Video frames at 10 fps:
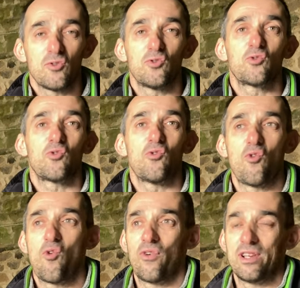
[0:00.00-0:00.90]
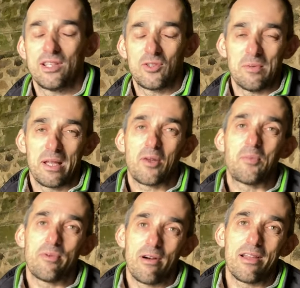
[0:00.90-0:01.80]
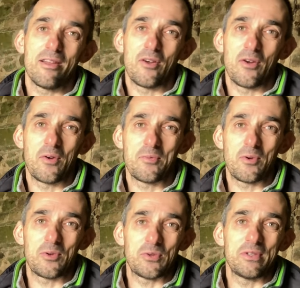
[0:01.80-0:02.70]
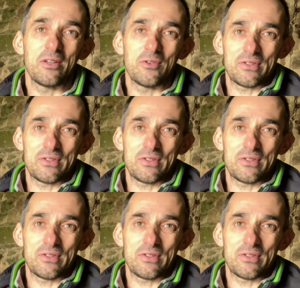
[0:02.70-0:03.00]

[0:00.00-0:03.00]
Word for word: Donc on, va essayer de se battre pour aller pour le soutenir dans ce